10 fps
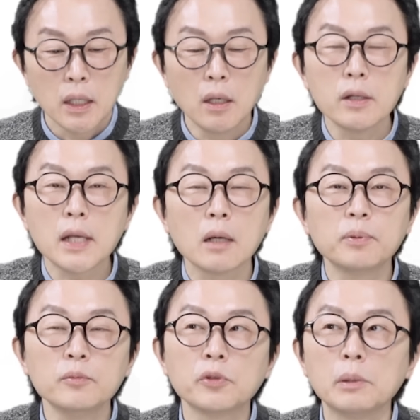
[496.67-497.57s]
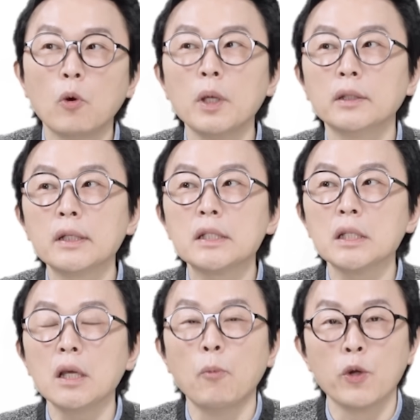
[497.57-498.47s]
이런 상품들을 보면
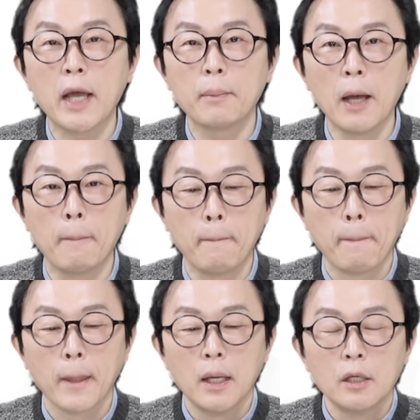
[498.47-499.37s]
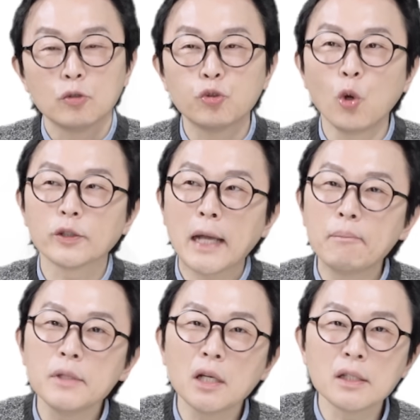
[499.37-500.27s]
특징이 뭐냐면 주로
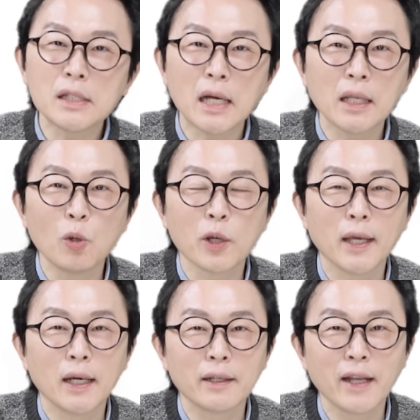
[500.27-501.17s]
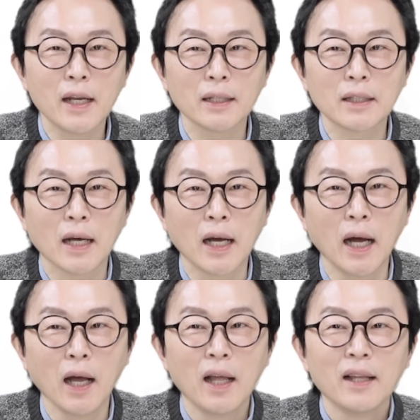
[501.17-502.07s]
삼 년짜리로 계약을
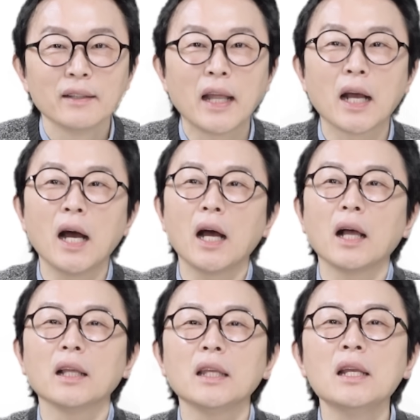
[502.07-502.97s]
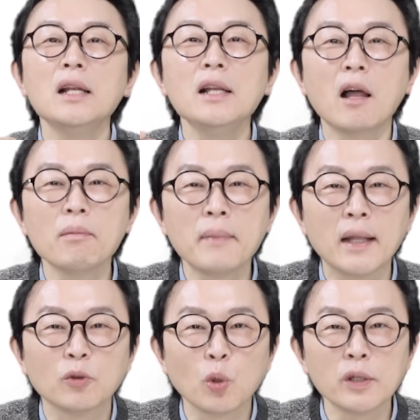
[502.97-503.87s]
해놨다가 내가 일
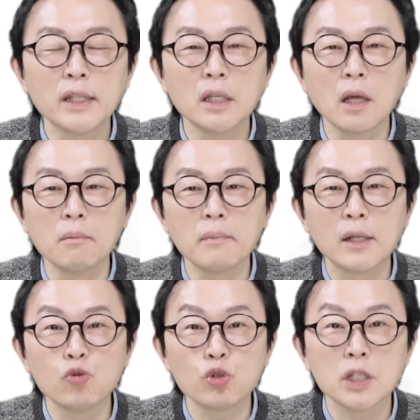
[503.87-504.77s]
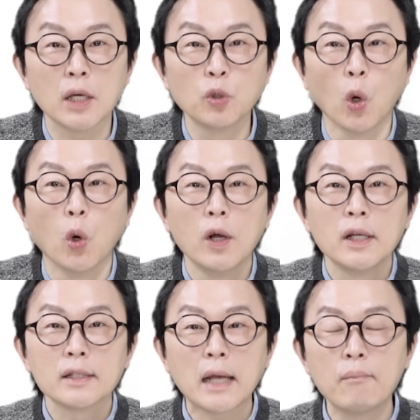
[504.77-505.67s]
년만 또는 이 년만 유지해도
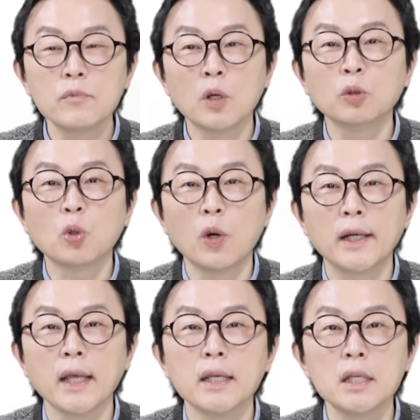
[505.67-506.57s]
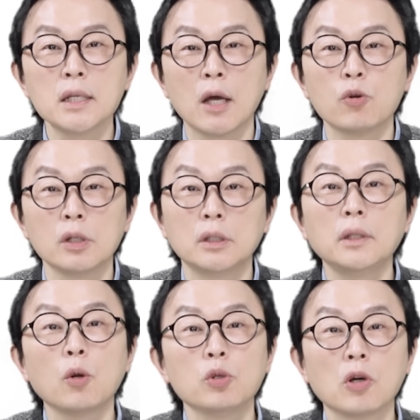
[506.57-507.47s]
삼 년 동안의 이자율을
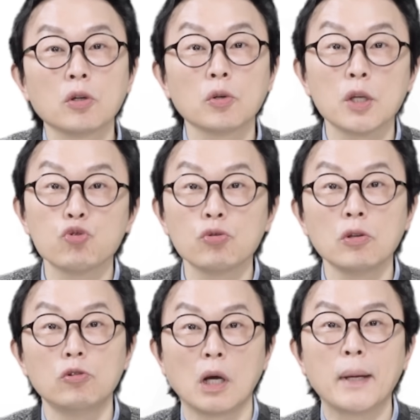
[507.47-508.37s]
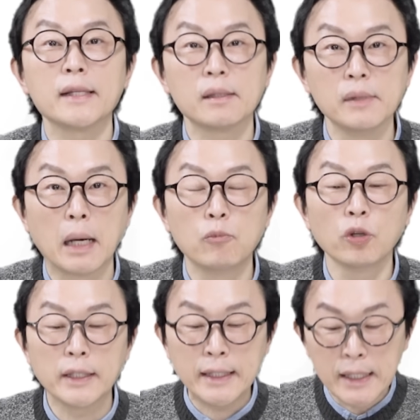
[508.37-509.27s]
그대로 적용해주는 경우가 많습니다.
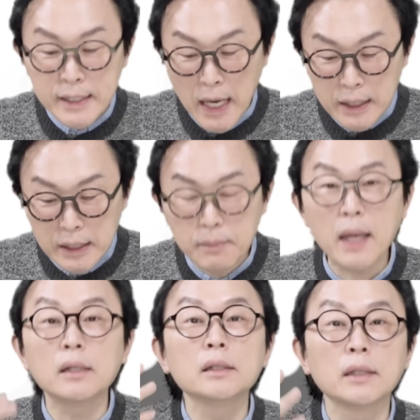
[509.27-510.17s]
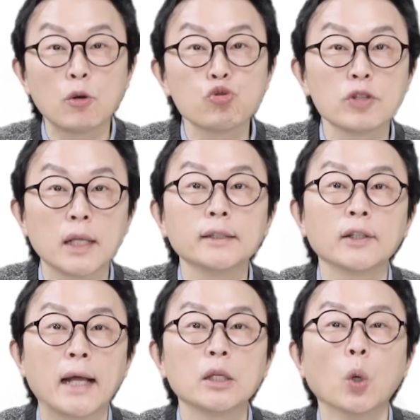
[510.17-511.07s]
물론 이자 금액을 그대로 준다는
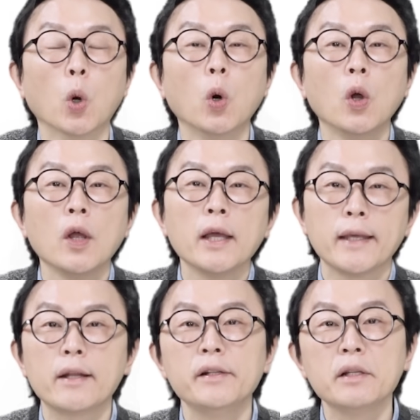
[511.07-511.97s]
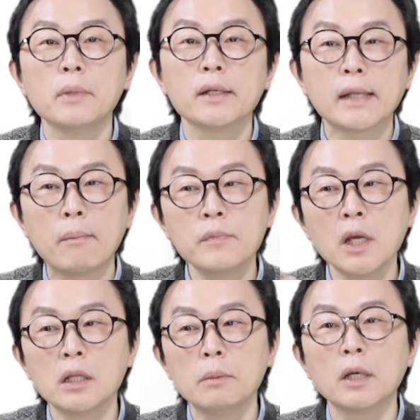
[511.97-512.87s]
건 아니고 예를 들면 삼
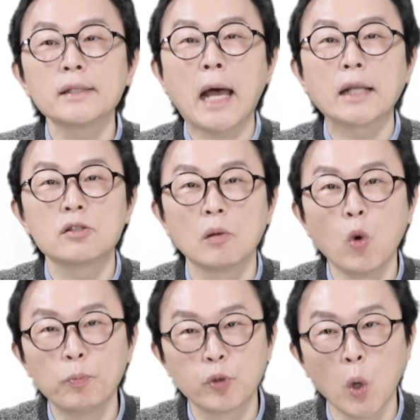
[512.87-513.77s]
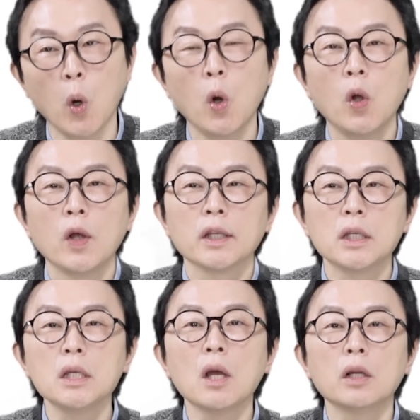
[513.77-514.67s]
년이면 사 점 오 퍼센트,
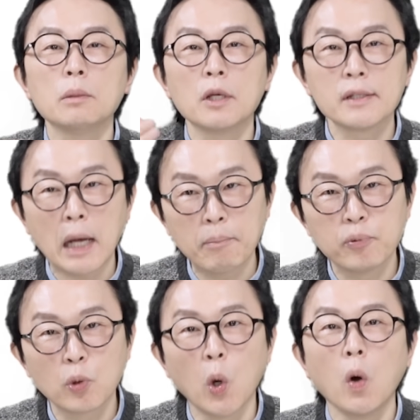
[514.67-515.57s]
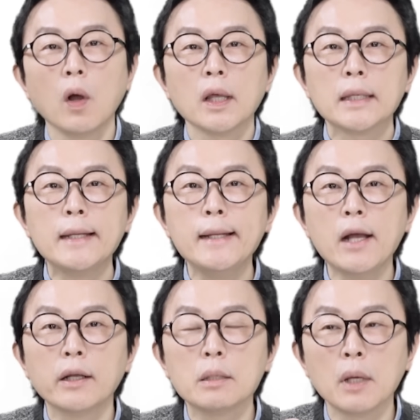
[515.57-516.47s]
이 년이면 사 퍼센트, 일
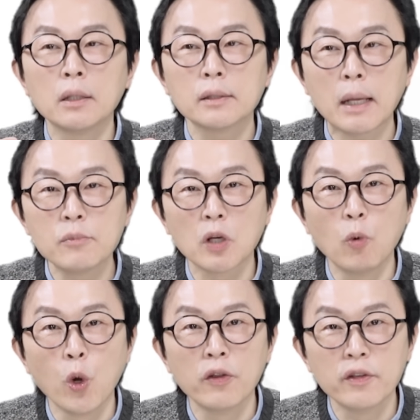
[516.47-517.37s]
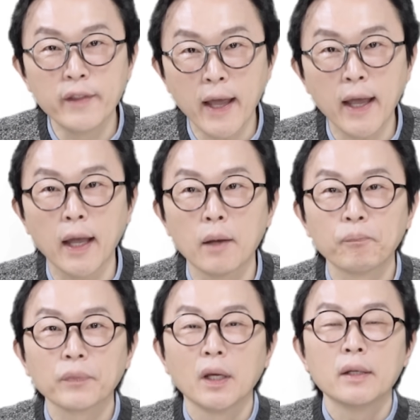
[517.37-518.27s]
년이면 삼 점 오였는데
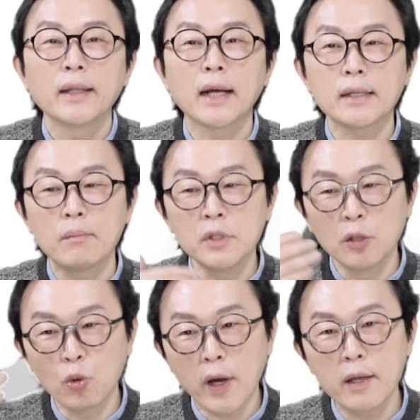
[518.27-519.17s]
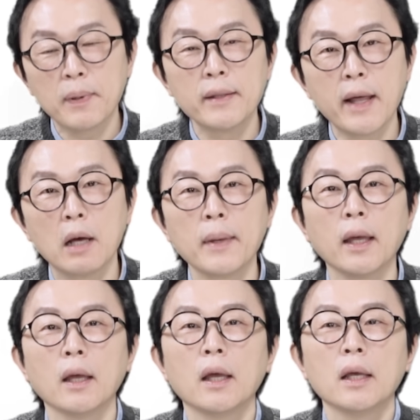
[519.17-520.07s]
내가 삼 년으로 가입한
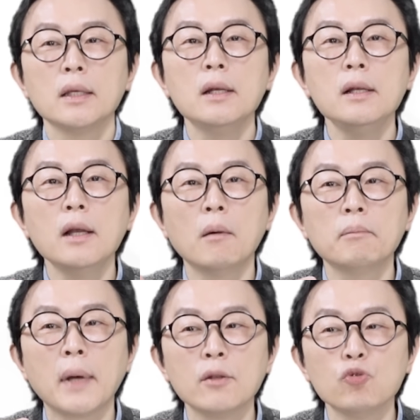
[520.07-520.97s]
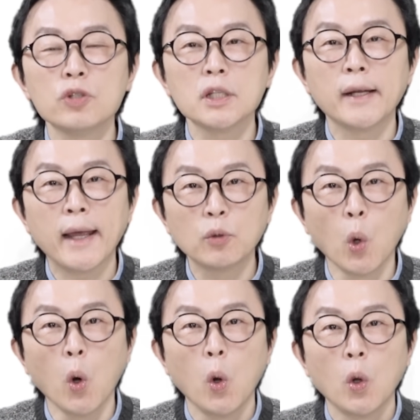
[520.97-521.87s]
다음에 일 년만 유지를
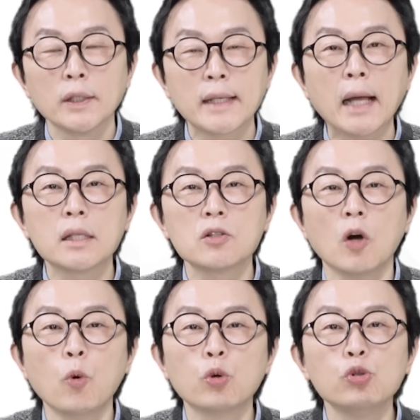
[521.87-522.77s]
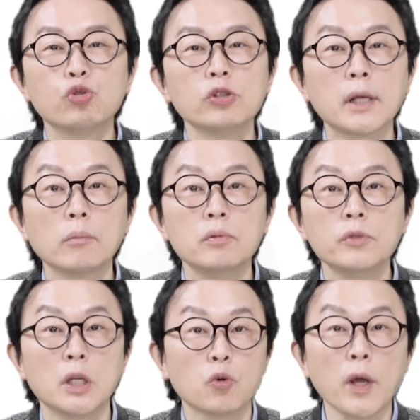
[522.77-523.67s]
해도 사 점 오를 주는
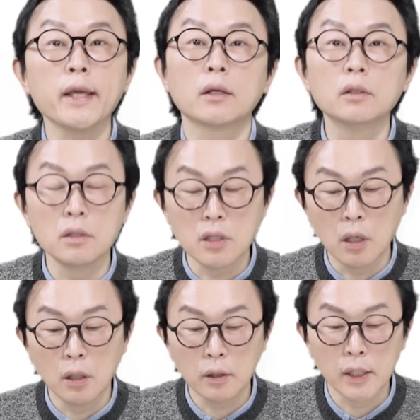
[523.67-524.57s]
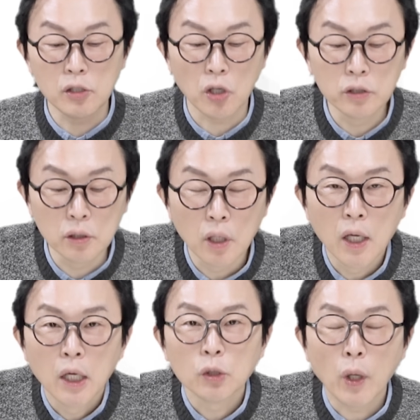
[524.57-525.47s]
상품들이 꽤 있거든요. 그래서 저는
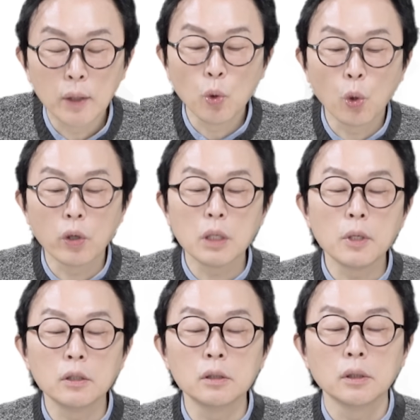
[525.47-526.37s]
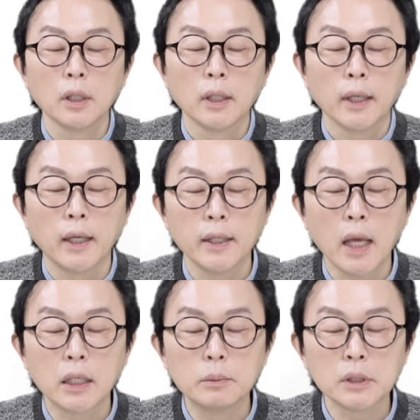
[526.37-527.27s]
되도록이면은
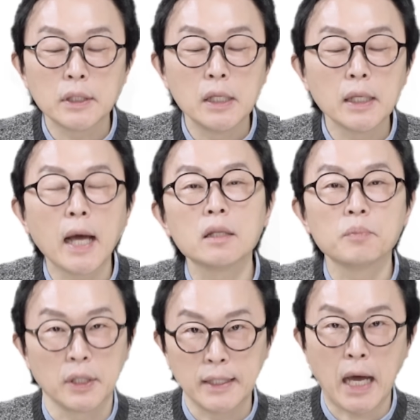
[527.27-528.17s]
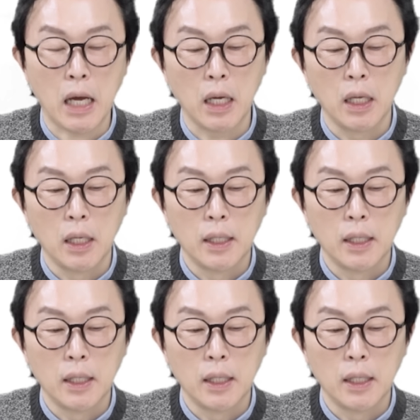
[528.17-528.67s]
예금은 길게 하는 편이다.